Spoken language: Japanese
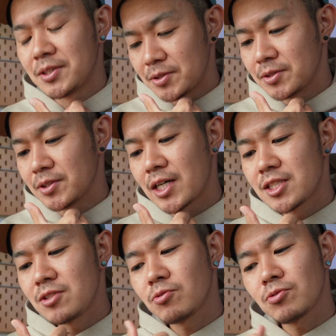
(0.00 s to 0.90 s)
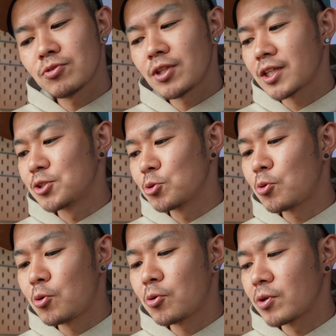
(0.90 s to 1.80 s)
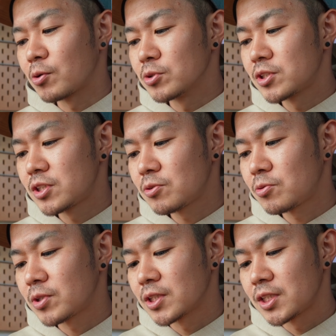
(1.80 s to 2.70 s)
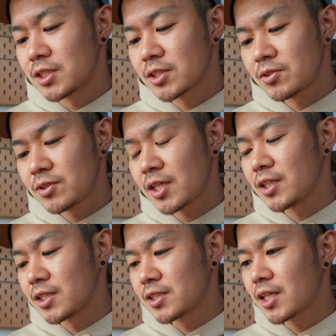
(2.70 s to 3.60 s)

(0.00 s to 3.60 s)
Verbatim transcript: うん、味のなんか情報量はこっちの方がね少ないです。